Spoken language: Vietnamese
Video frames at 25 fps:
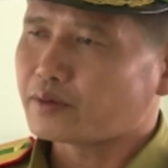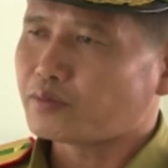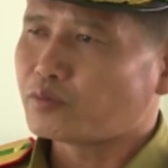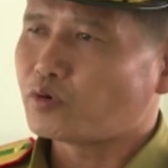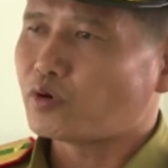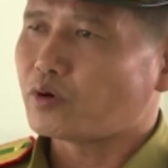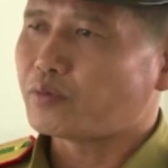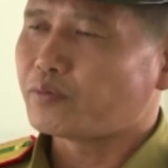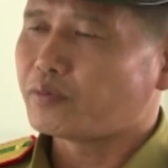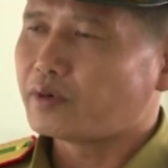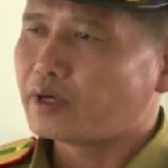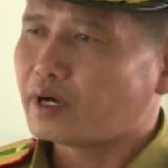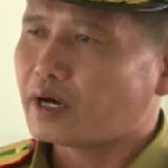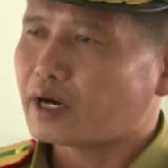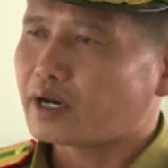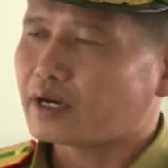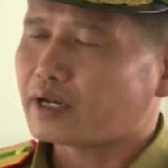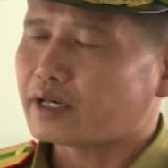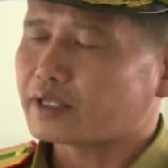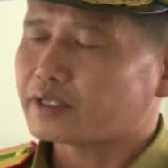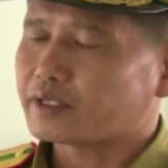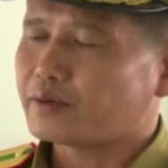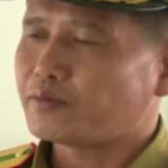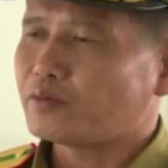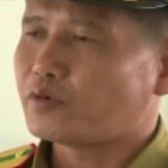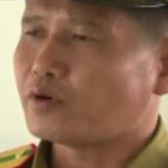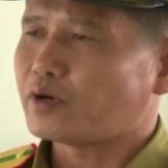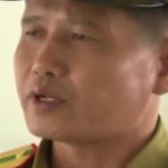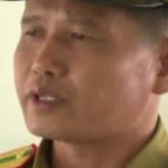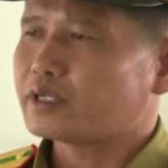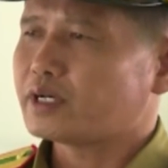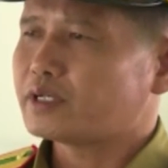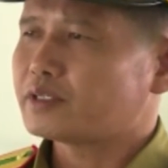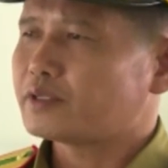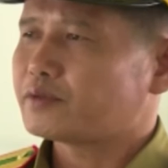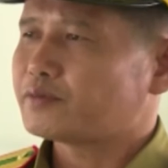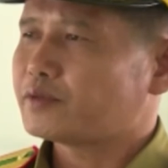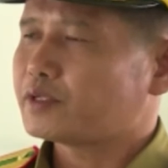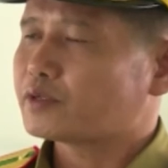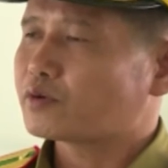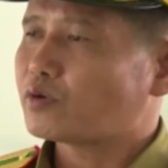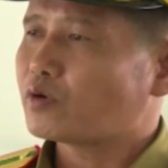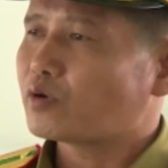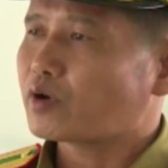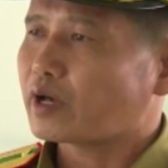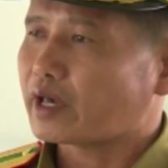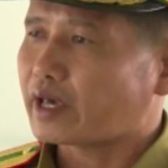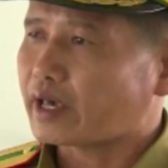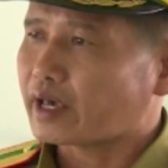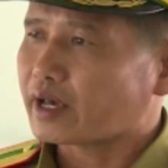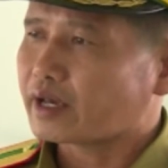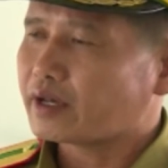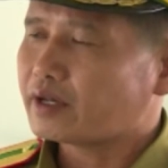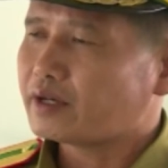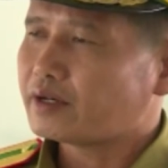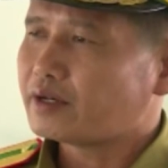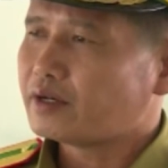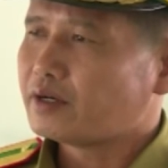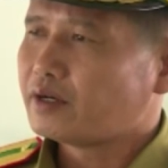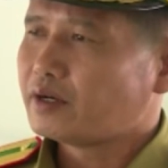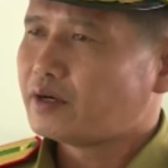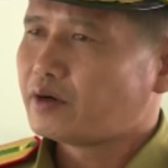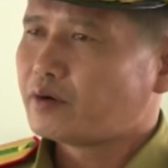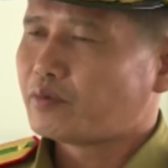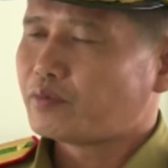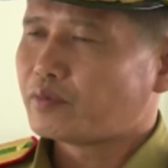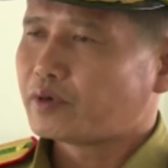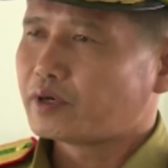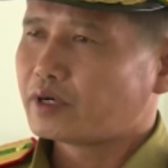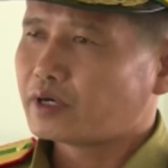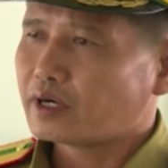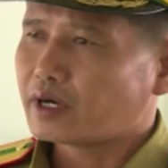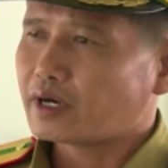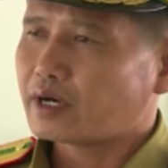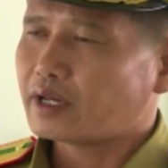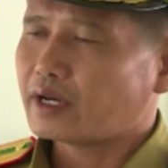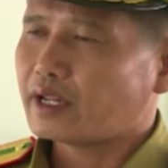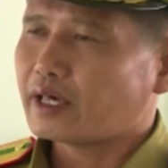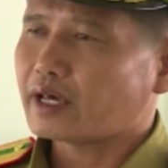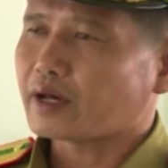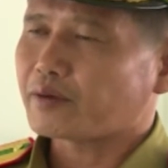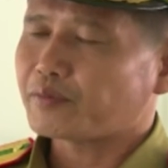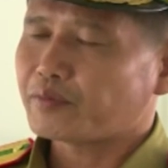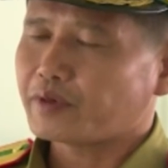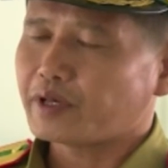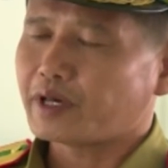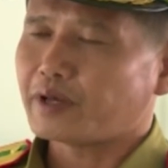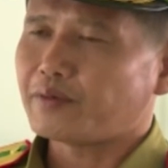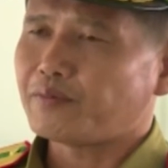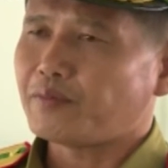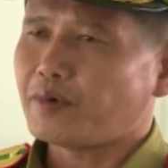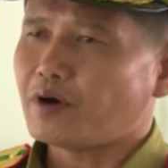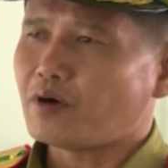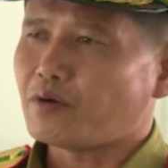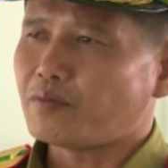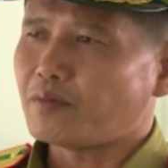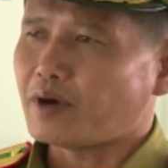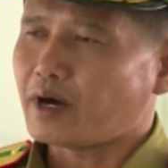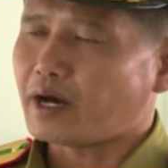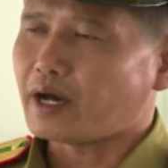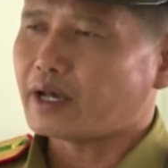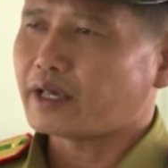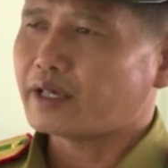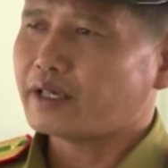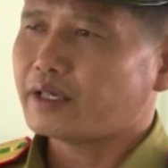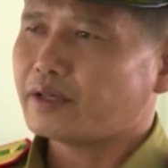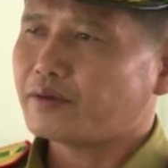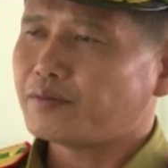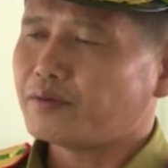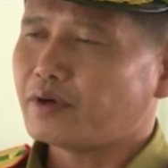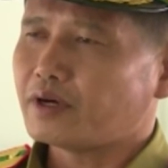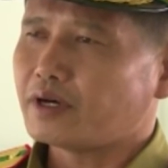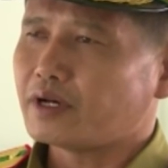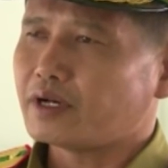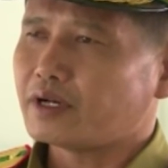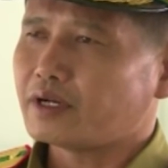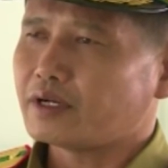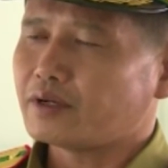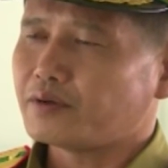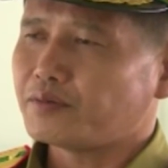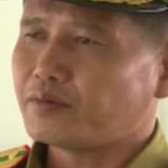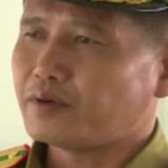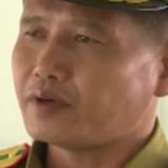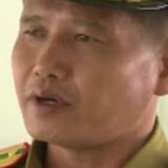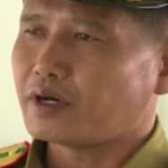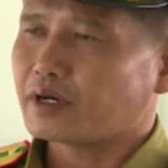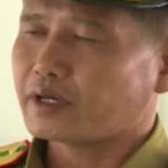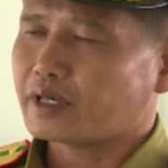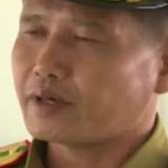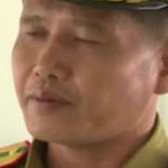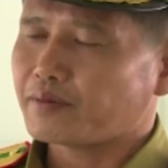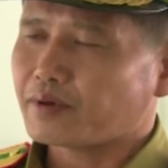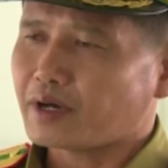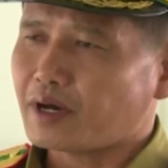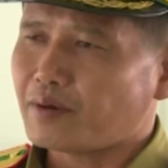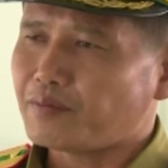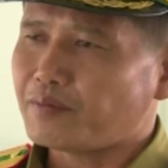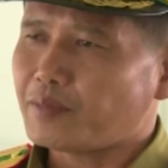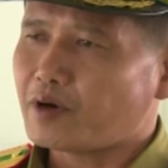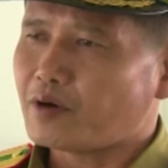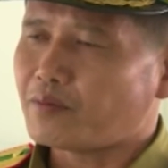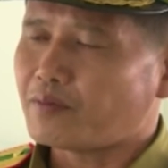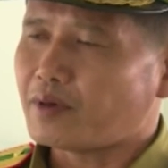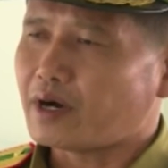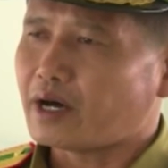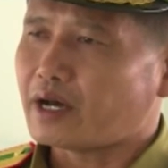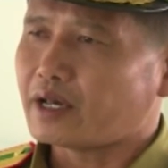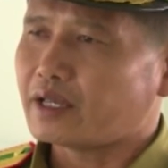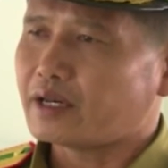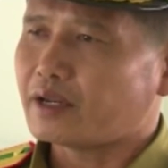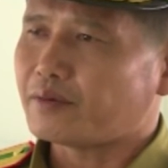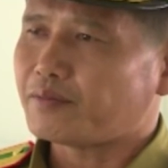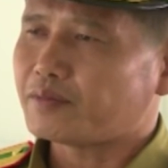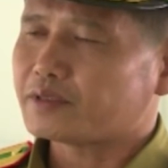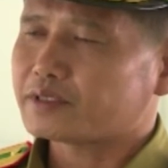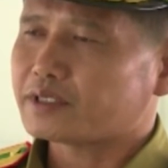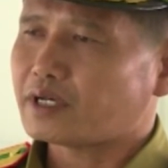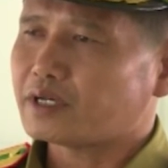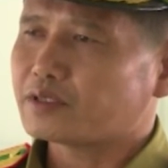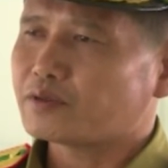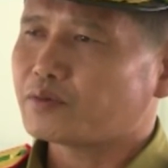tăng cường thêm công tác quản lý các đối tượng vận chuyển ma túy để giảm đến mức thấp nhất việc buôn bán ma túy trên địa bàn.